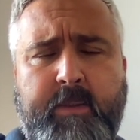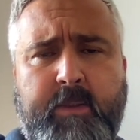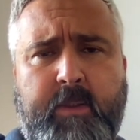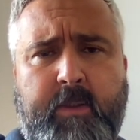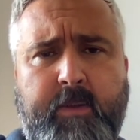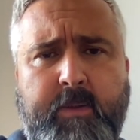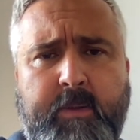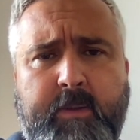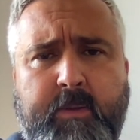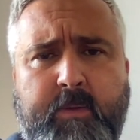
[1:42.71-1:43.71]
to
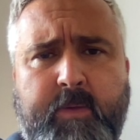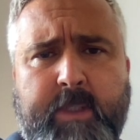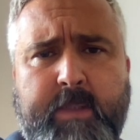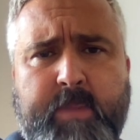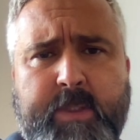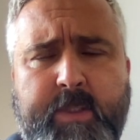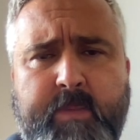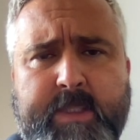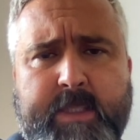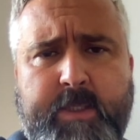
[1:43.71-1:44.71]
y, tutaj
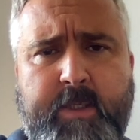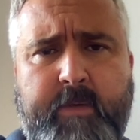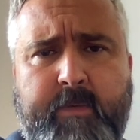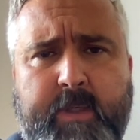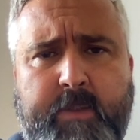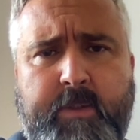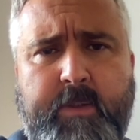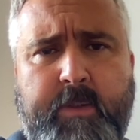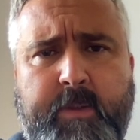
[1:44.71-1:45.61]
będziemy zasiewać